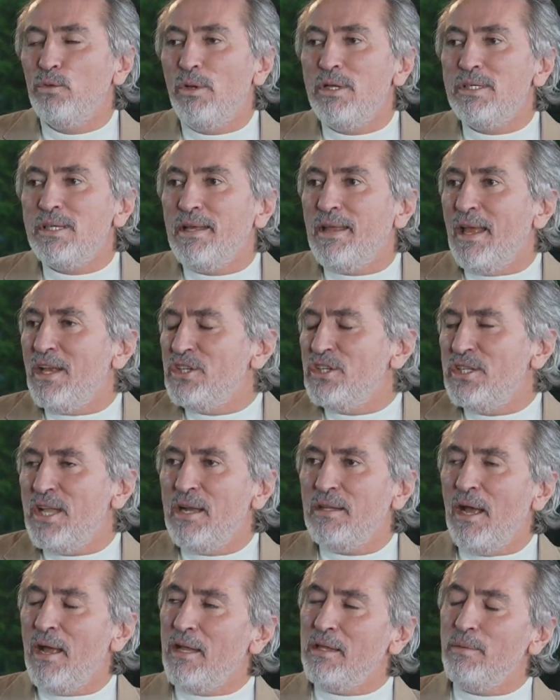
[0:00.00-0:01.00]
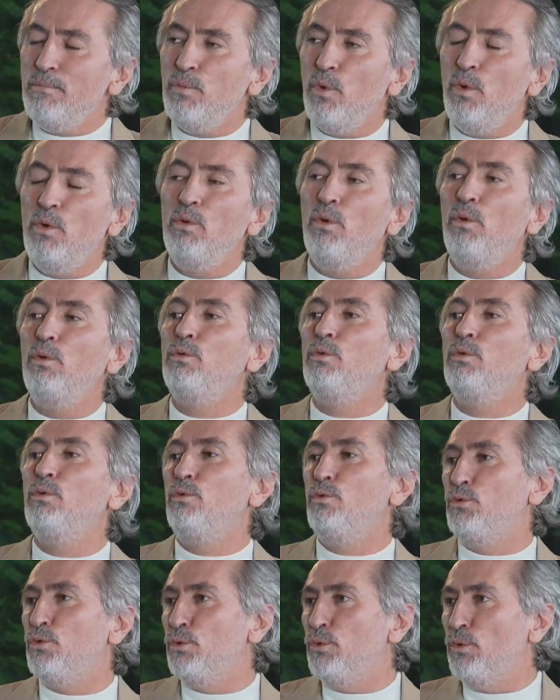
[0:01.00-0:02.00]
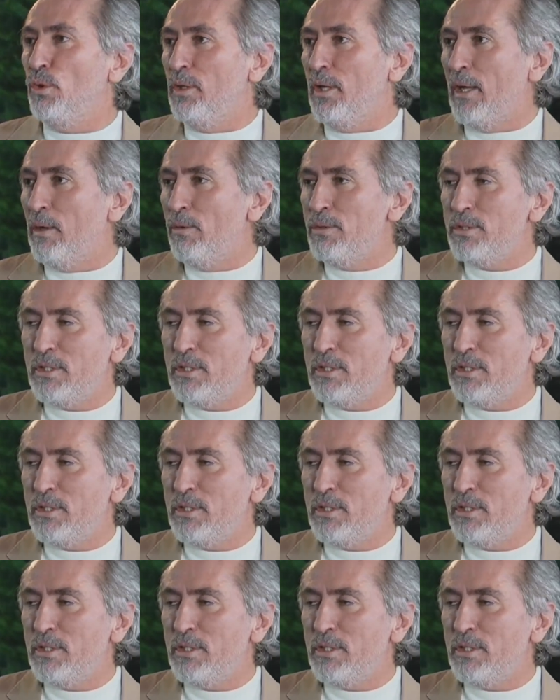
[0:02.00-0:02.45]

dolayısıyla gençler de hayatın böyle olduğunu düşünüyorlar.